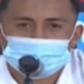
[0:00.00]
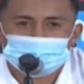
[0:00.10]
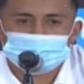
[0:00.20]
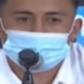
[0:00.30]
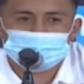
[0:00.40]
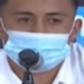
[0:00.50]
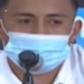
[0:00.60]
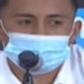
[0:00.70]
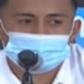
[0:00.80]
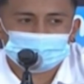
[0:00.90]

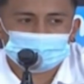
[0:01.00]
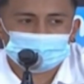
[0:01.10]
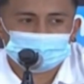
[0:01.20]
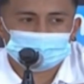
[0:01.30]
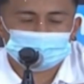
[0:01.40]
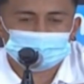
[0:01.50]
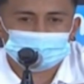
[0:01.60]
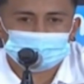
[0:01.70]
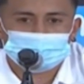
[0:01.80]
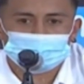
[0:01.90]
Eh
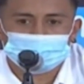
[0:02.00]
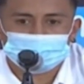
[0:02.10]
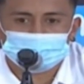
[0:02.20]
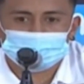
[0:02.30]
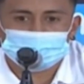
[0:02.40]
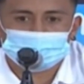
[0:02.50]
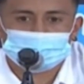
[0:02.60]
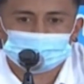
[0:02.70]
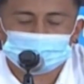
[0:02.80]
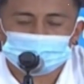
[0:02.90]
pero eso no
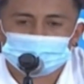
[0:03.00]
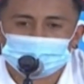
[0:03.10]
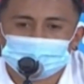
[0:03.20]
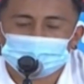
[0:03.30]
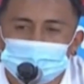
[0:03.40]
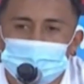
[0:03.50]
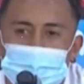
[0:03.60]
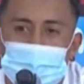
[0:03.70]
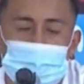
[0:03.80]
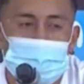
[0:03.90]
tiene nada que ver con el tema
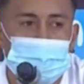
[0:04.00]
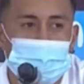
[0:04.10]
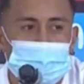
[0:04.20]
futbolístico.